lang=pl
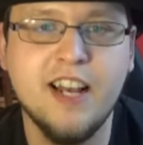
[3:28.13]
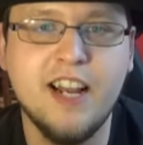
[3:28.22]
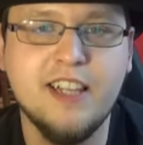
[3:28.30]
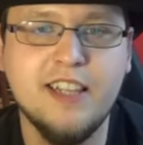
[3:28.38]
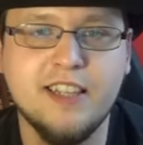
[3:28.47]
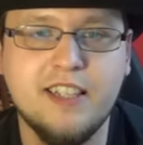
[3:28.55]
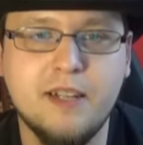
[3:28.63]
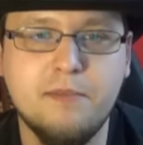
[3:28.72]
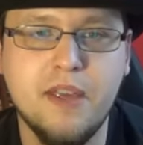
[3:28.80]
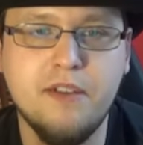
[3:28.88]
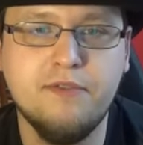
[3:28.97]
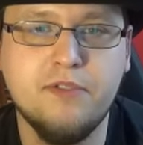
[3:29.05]
Graj na
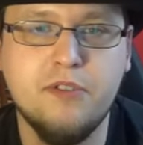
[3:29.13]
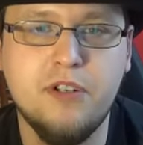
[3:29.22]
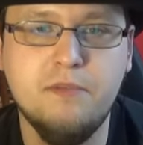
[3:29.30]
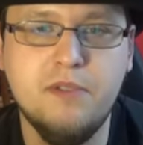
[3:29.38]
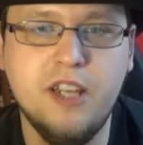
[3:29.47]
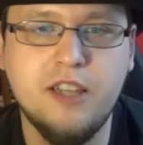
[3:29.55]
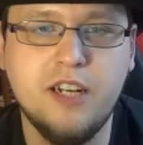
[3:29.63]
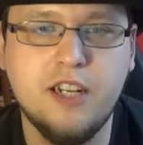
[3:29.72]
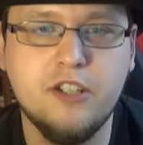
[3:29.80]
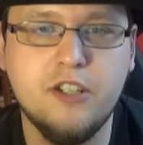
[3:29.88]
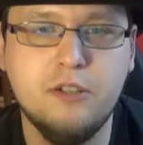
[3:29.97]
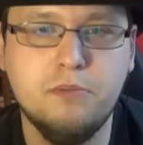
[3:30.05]
trybie, w którym nie
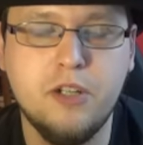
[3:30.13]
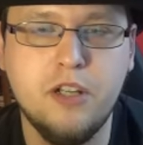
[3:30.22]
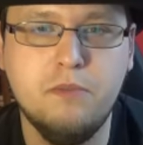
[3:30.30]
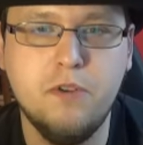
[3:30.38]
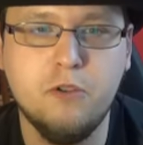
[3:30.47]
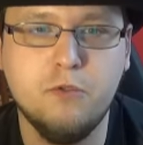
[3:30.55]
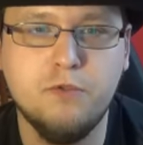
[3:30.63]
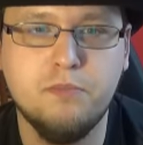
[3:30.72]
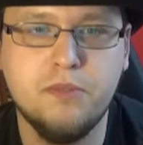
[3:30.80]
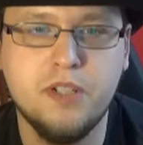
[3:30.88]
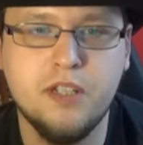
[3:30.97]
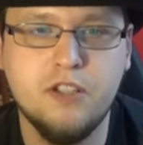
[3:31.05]
tracisz przedmiotów
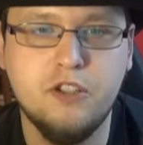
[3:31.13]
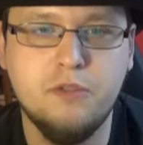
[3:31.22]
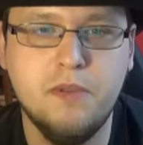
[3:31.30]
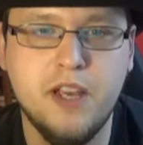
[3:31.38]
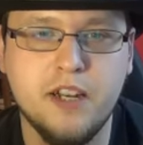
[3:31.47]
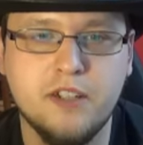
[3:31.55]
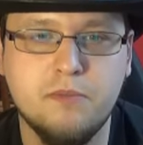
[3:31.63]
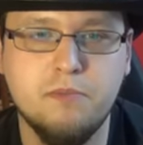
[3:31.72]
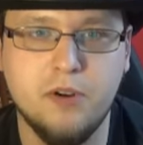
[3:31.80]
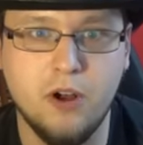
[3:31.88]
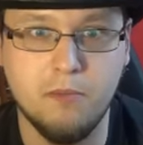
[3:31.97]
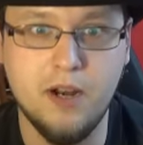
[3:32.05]
przez śmierć.
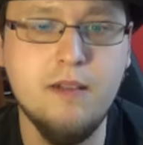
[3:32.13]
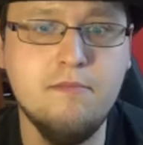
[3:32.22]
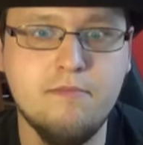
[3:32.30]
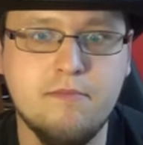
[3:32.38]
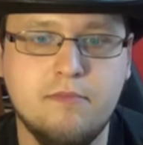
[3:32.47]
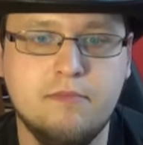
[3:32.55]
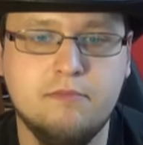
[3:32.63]
Problem?